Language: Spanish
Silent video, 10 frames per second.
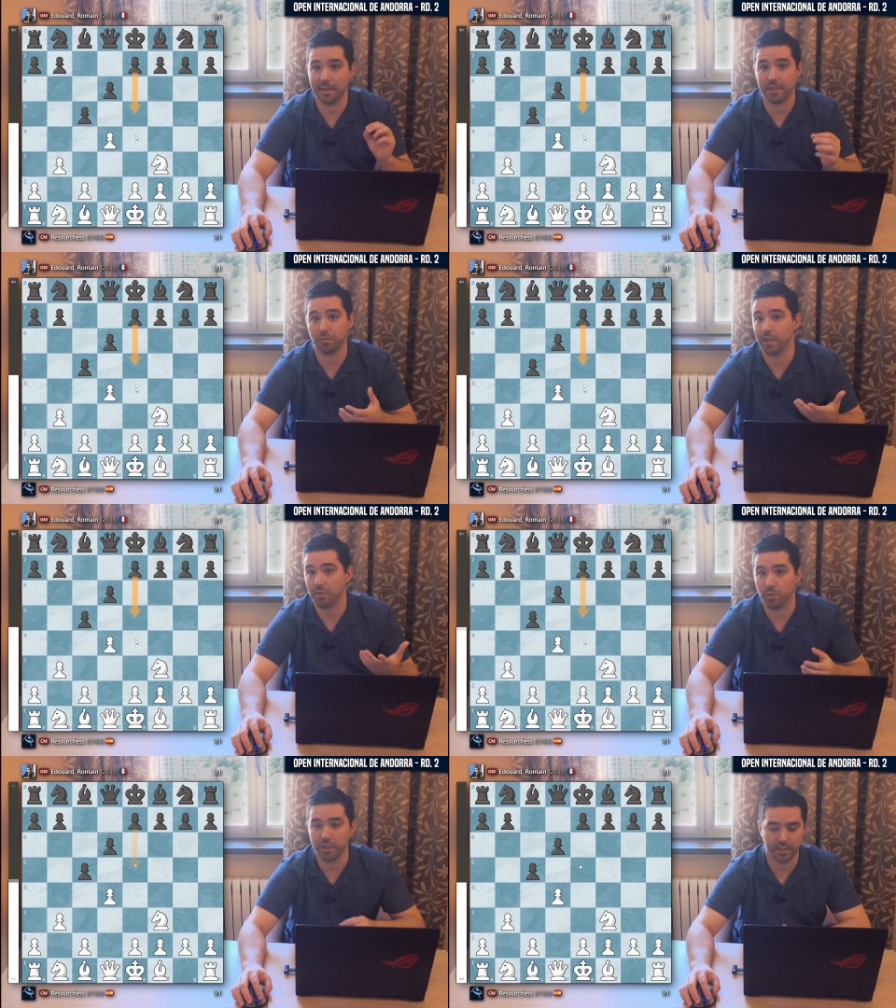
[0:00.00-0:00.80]
en la apertura
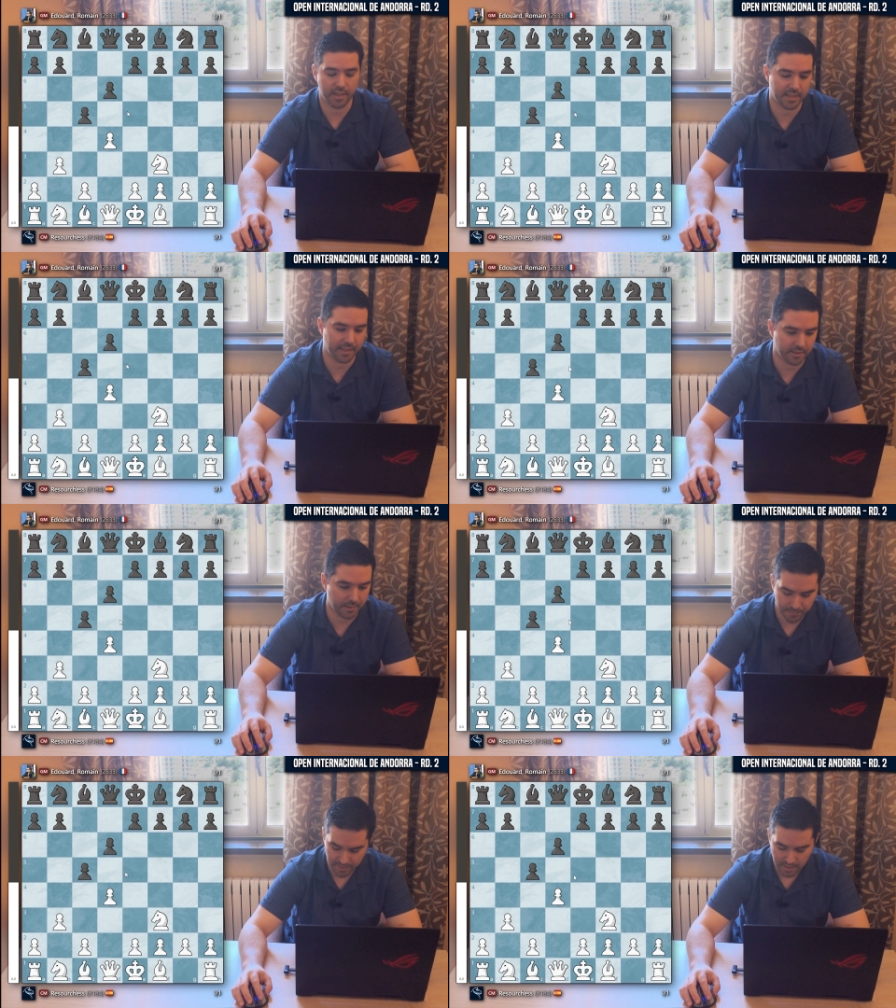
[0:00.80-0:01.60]
es muy
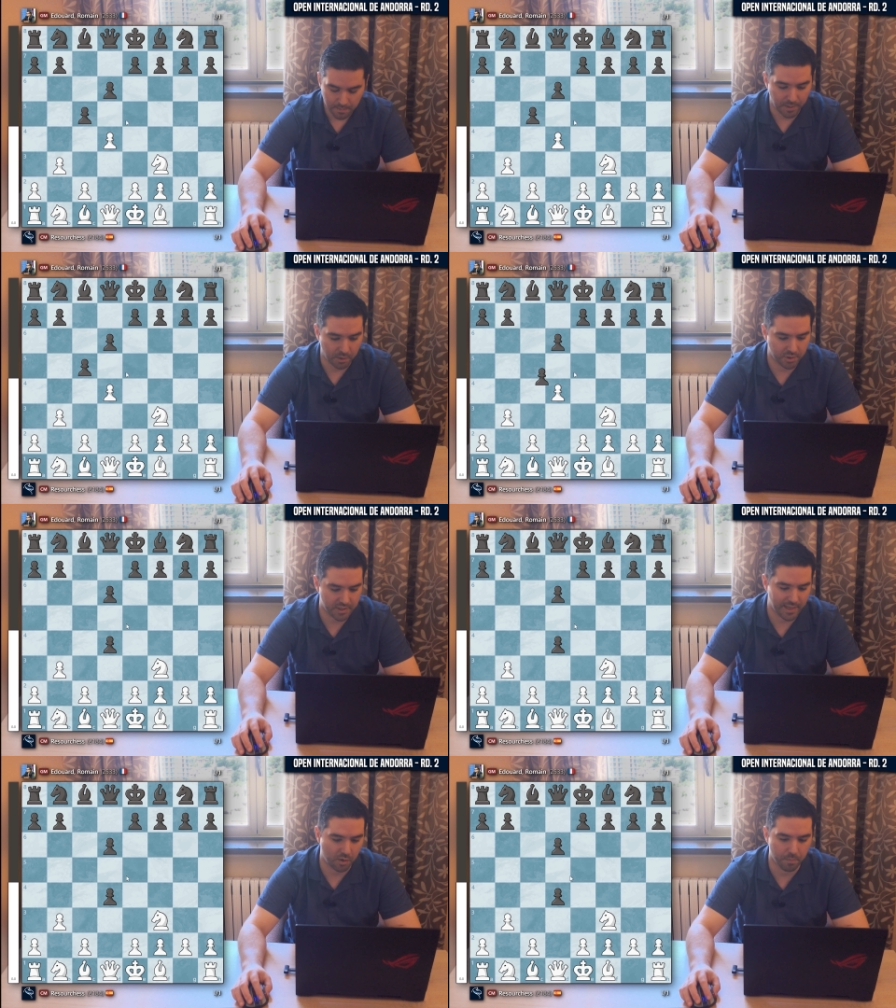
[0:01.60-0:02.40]
interesante me
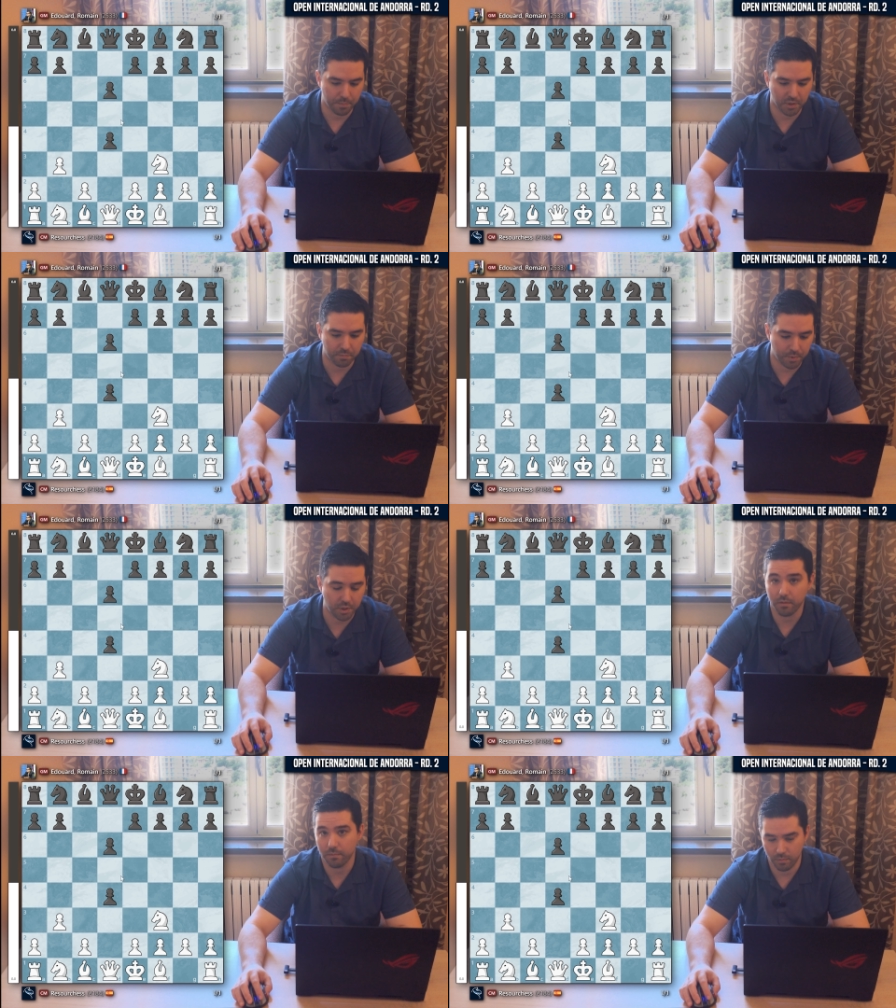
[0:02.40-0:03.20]
contesta con peón
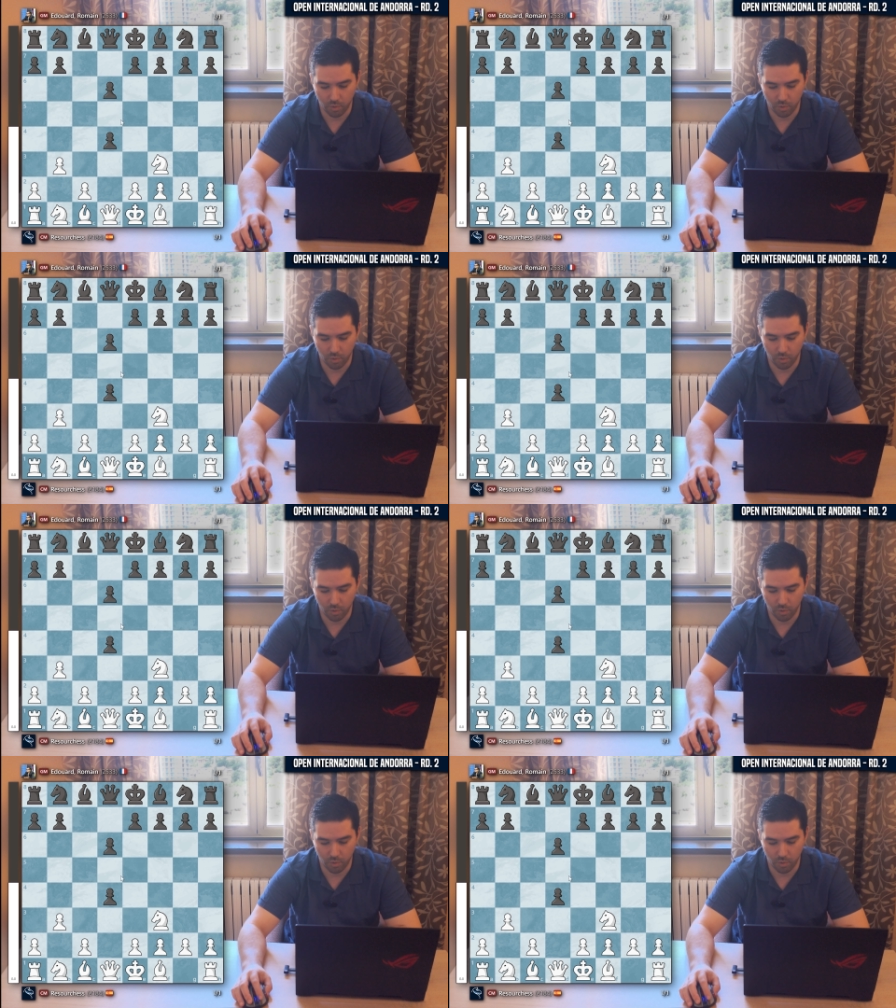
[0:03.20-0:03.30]
por,